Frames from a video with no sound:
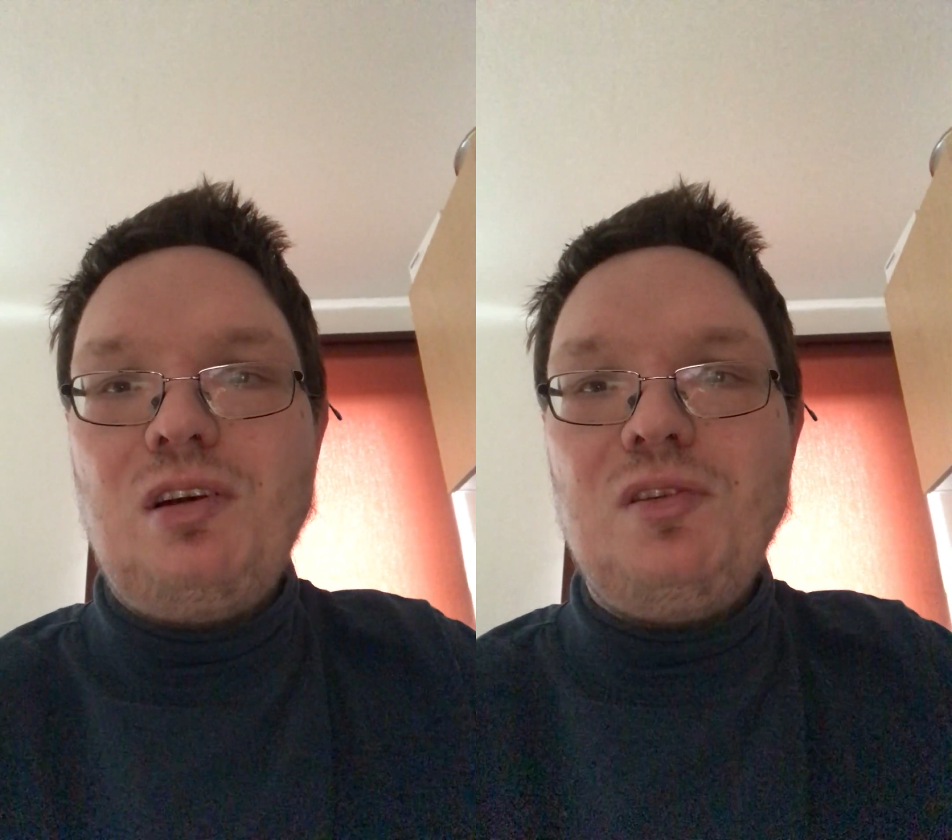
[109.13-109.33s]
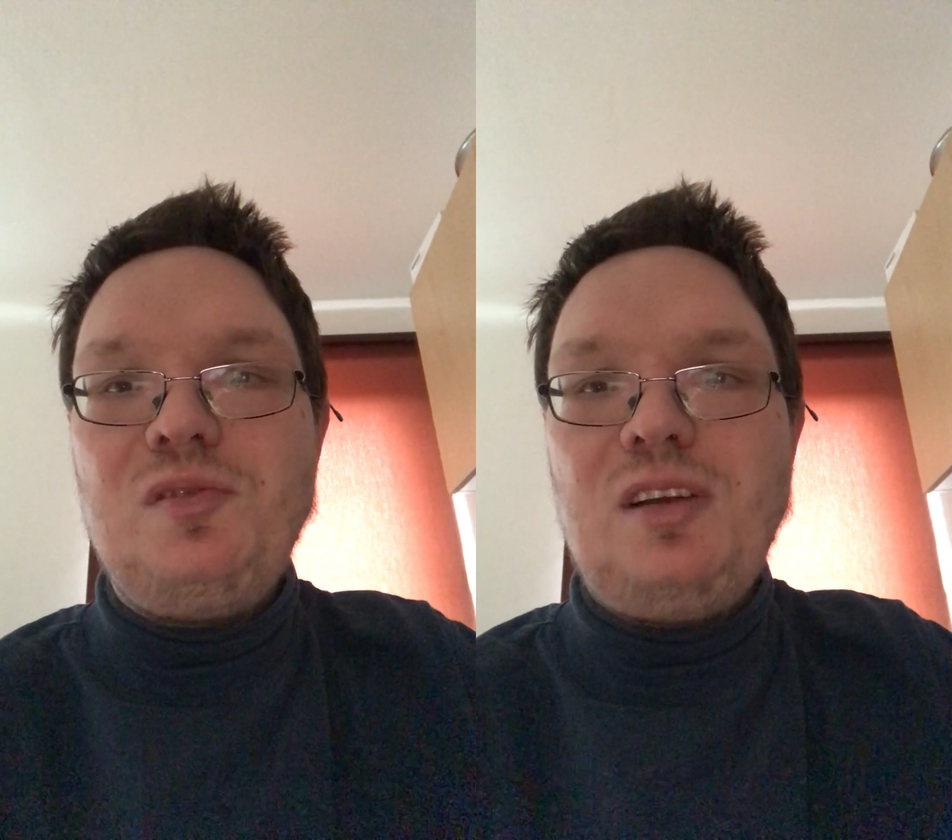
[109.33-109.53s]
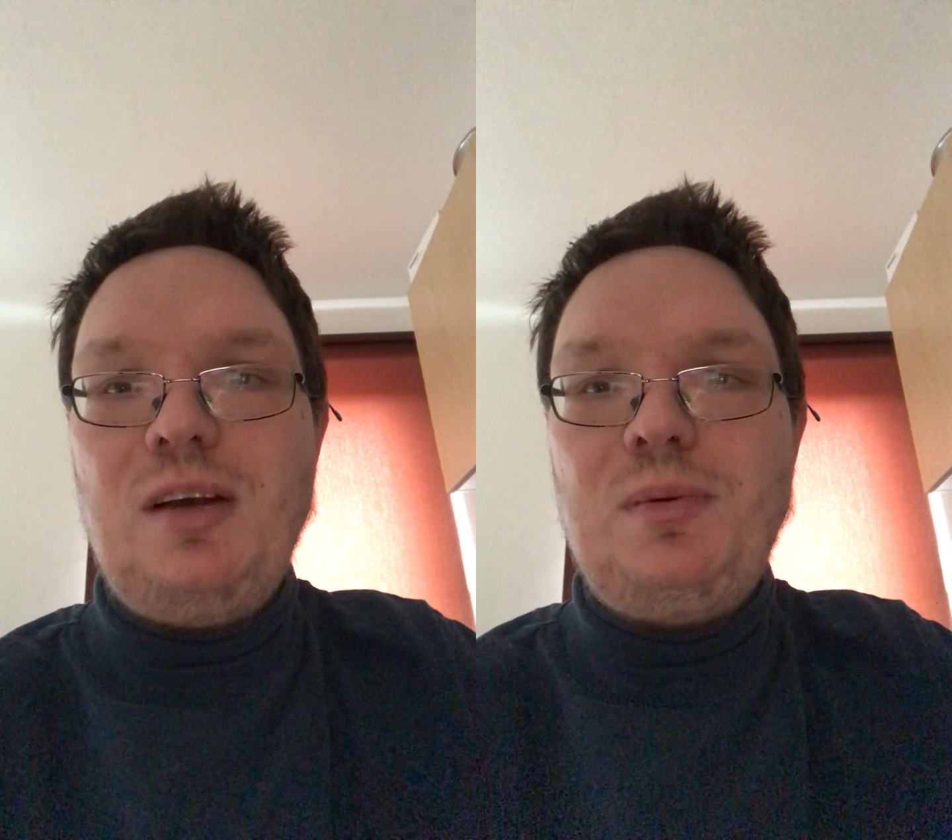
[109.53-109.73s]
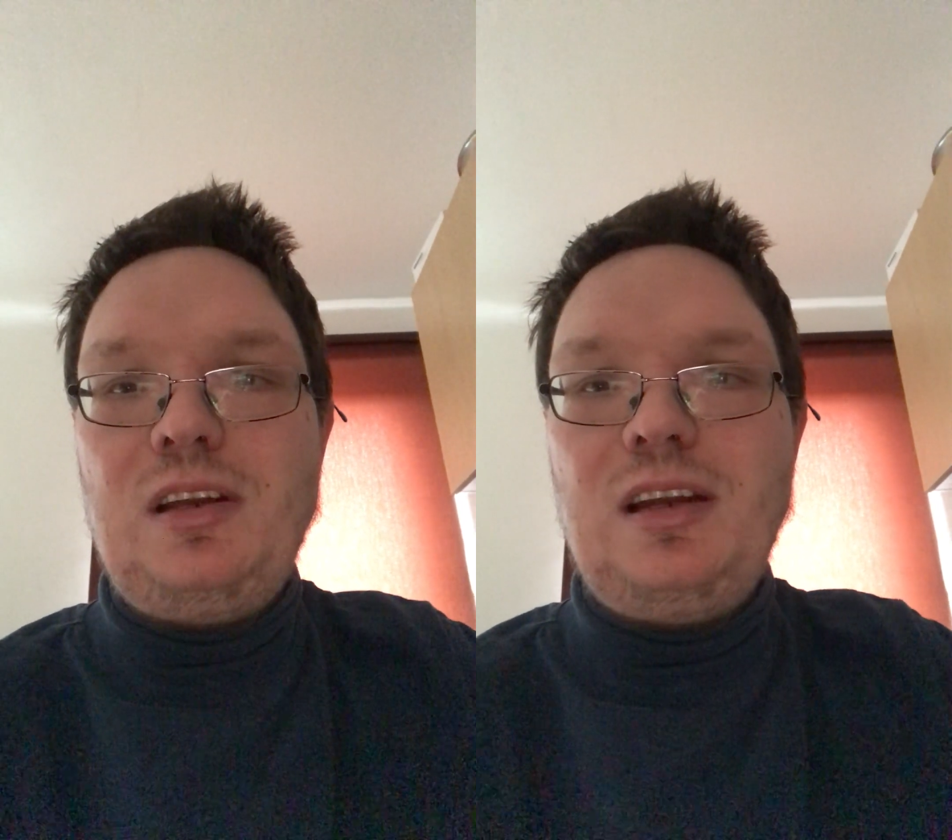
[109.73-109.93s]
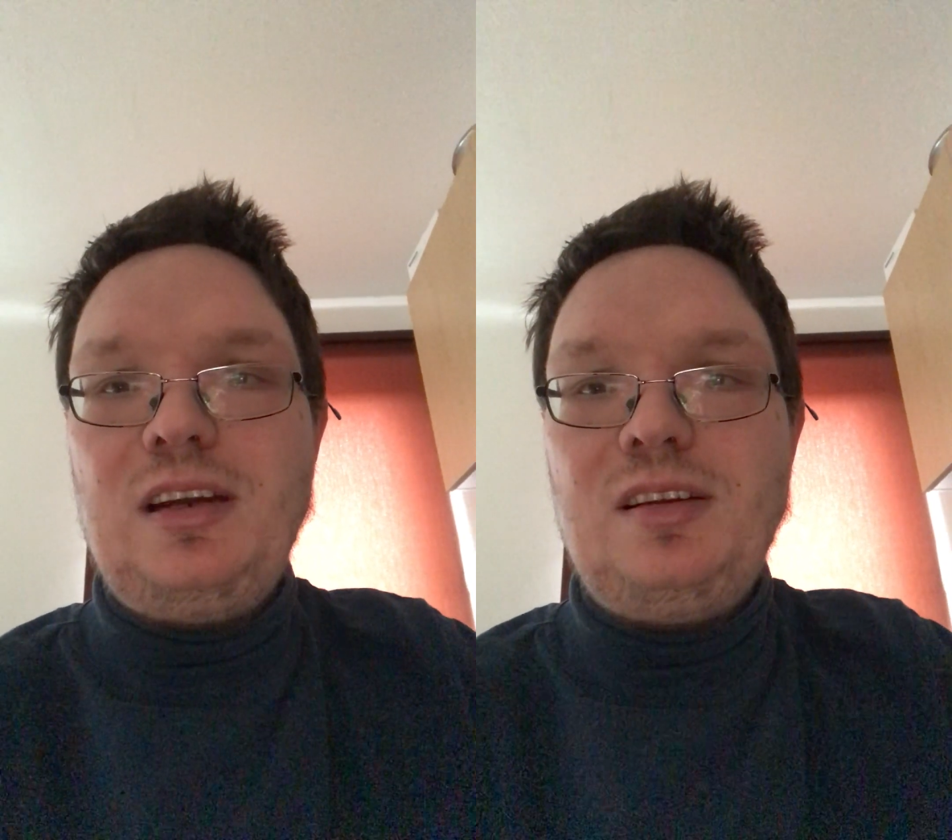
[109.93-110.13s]

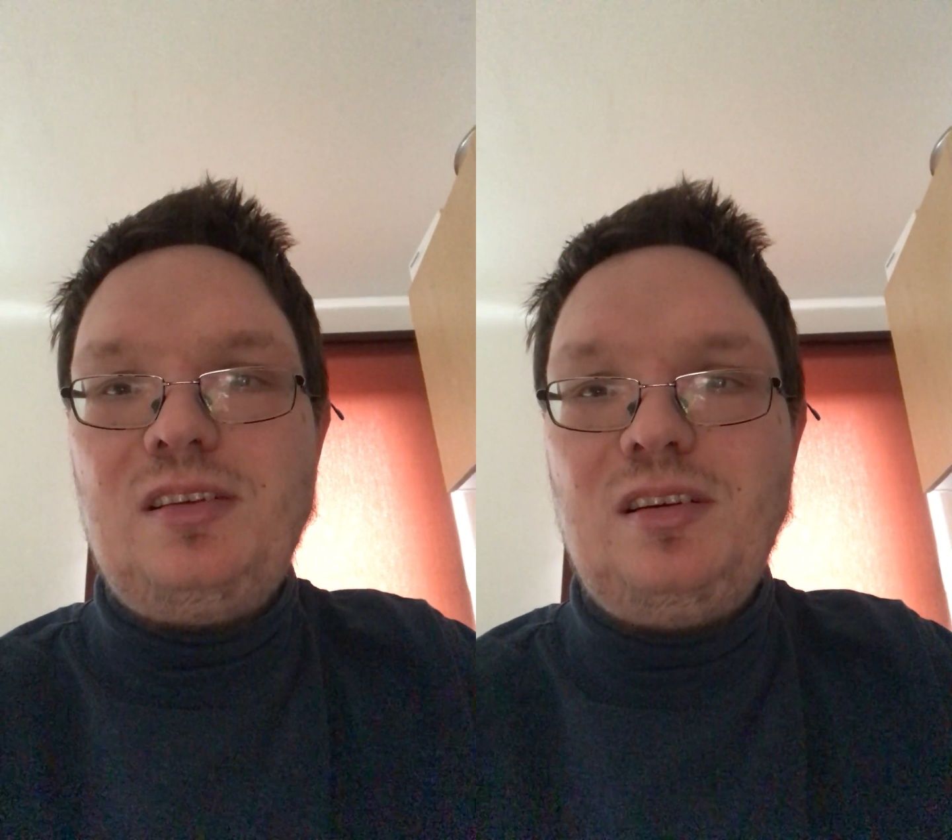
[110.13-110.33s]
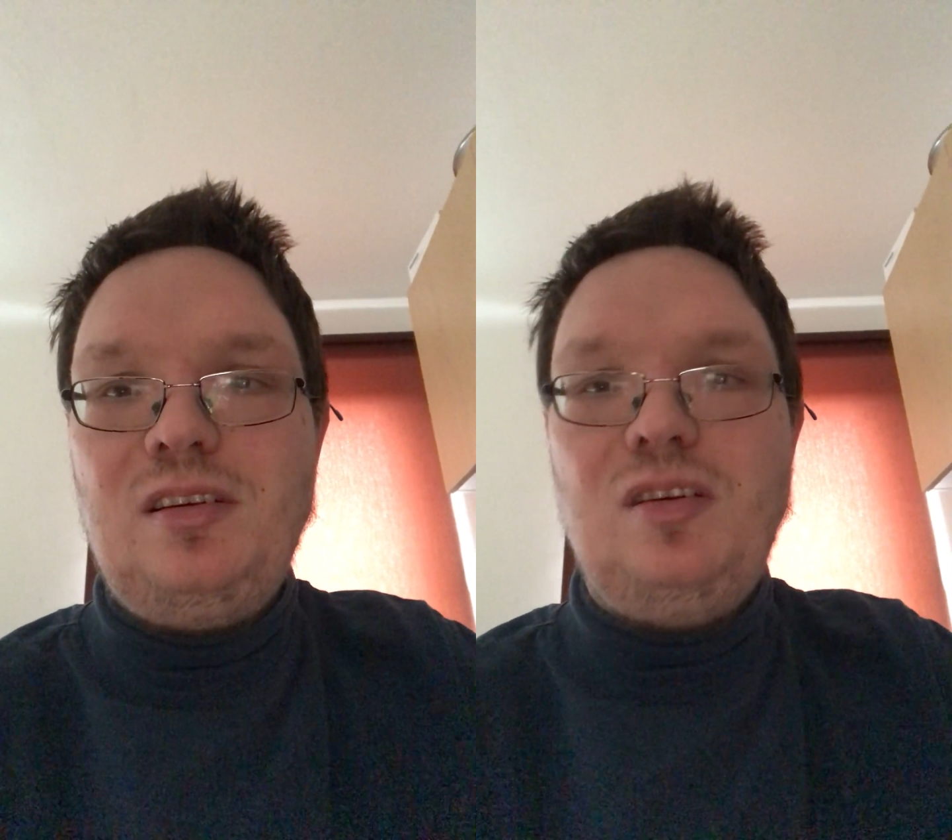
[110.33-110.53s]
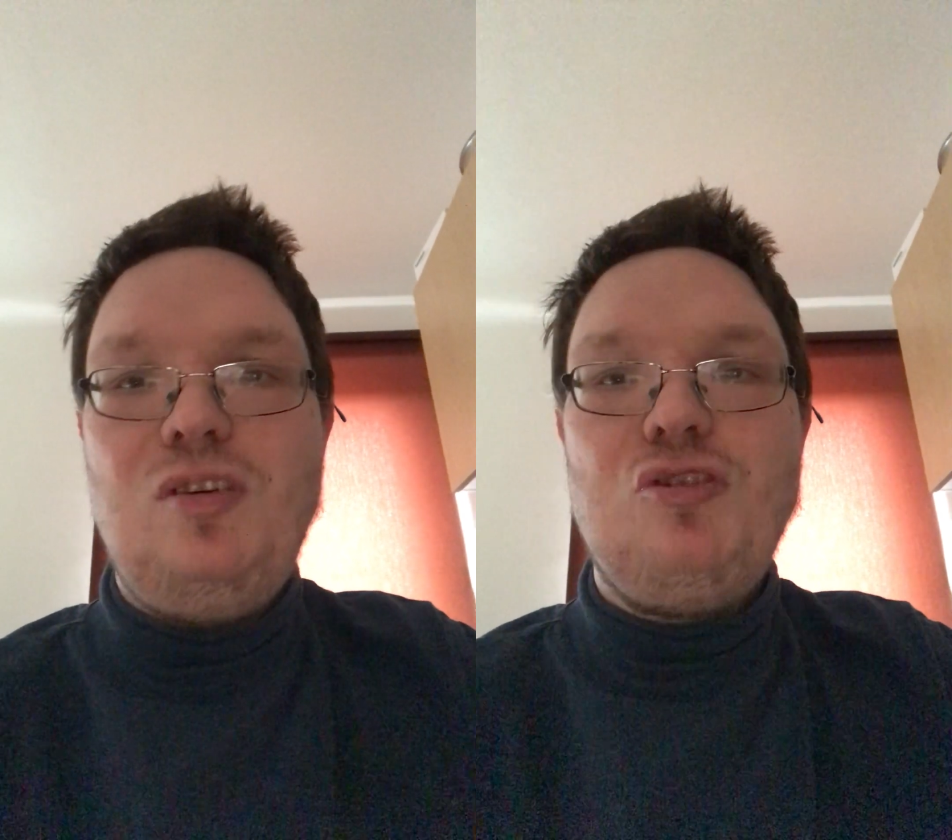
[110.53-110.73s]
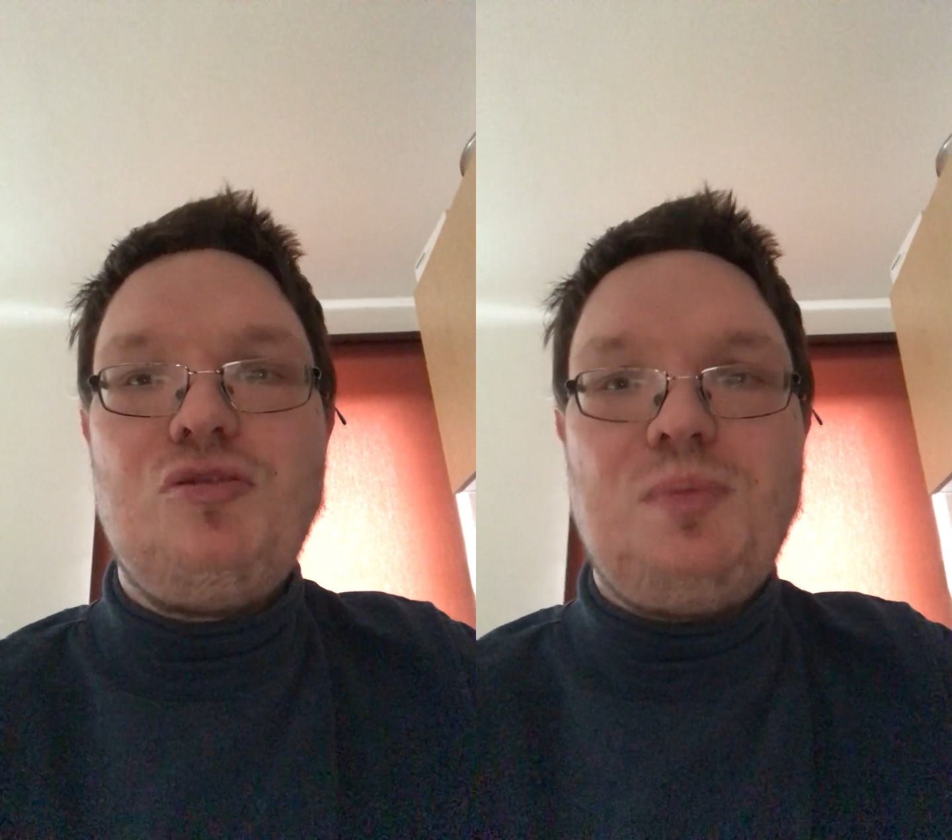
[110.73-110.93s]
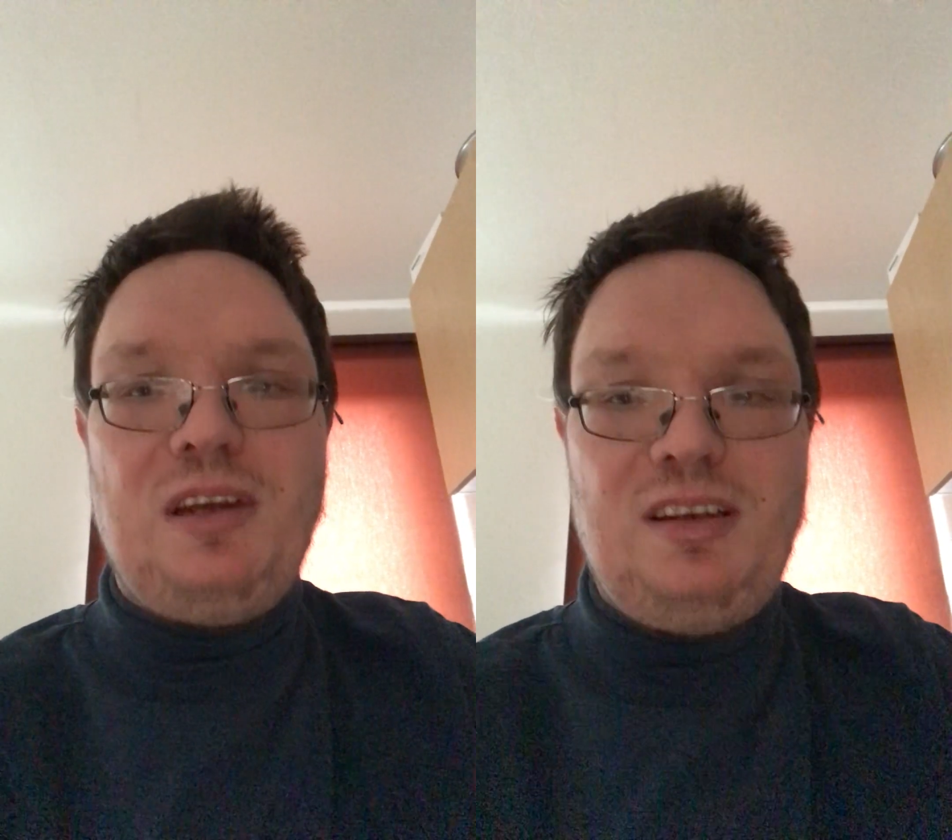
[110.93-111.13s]
Ausgabegeräte
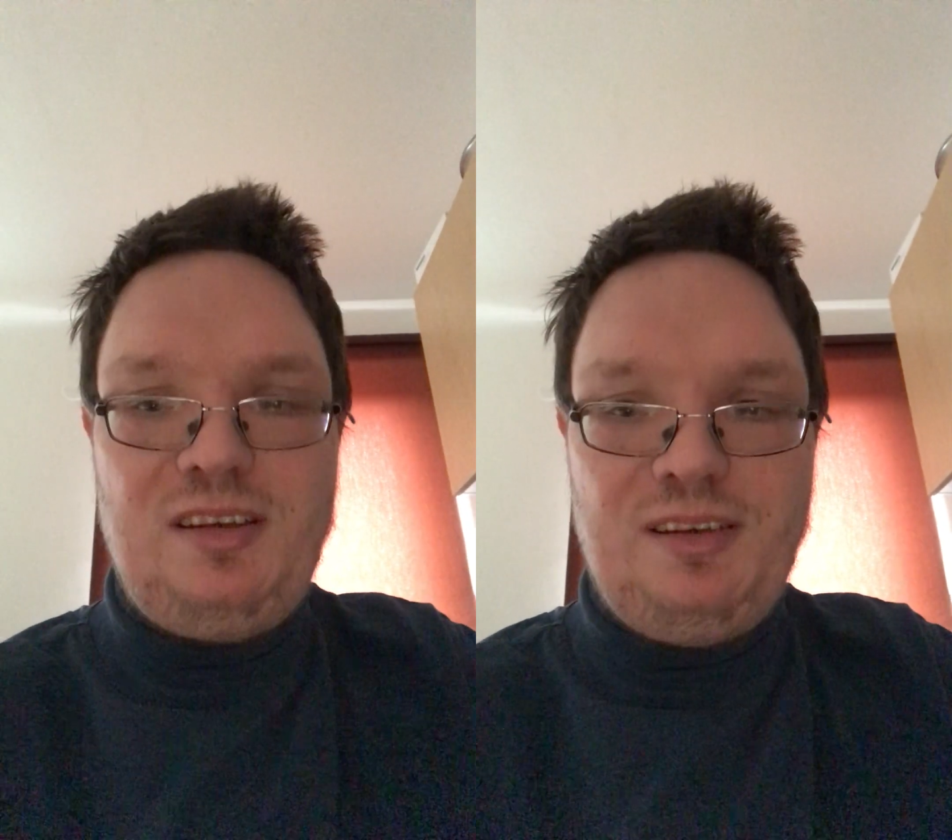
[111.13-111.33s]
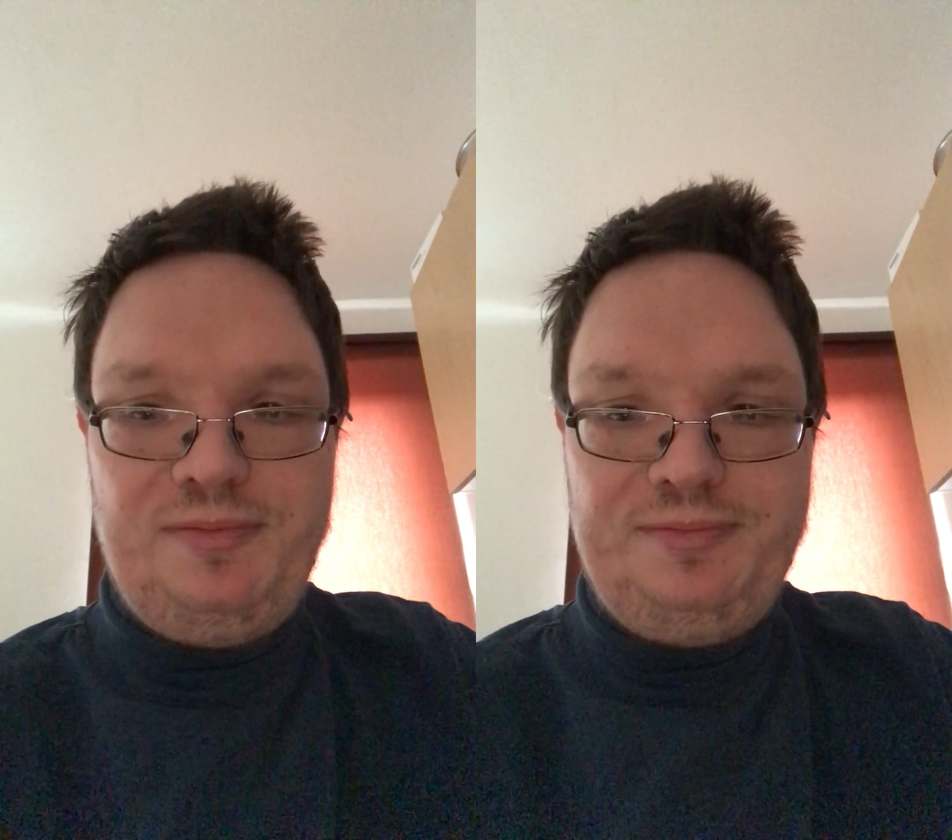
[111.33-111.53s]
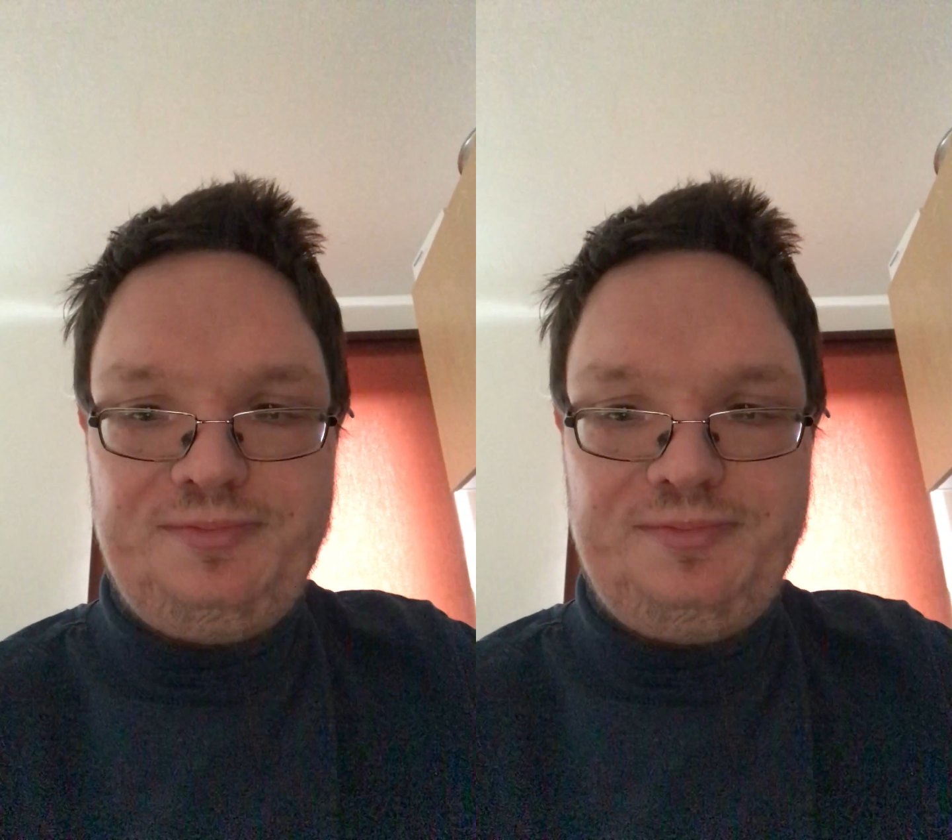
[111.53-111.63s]
spreche.